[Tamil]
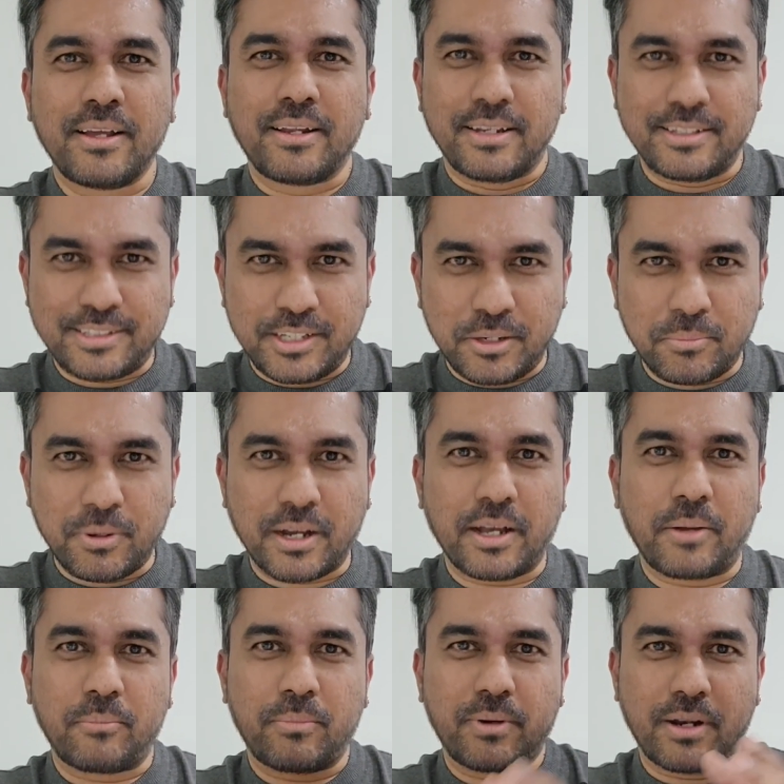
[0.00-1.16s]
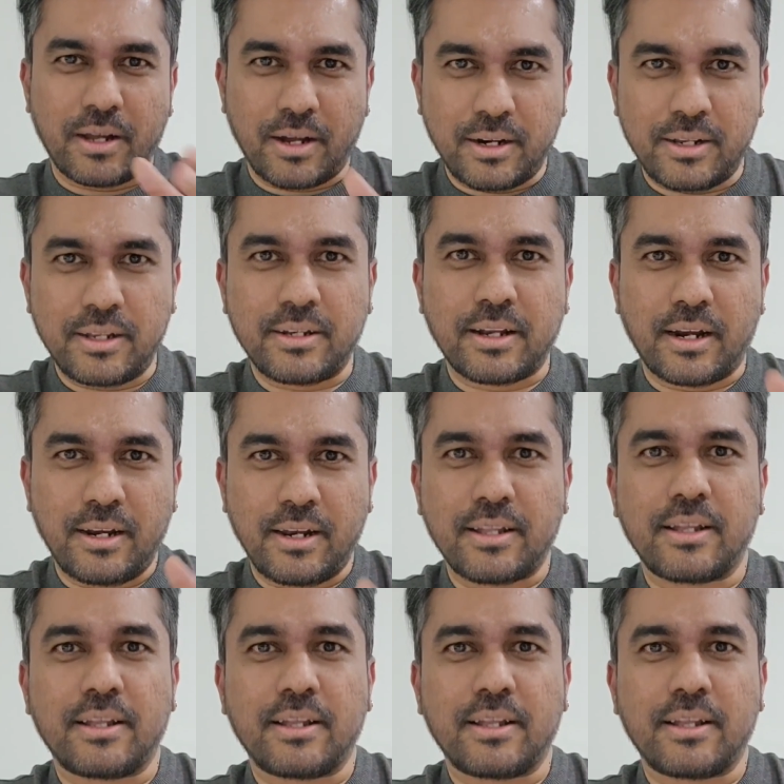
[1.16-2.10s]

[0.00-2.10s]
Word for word: நிச்சயமாக நாடு நல்ல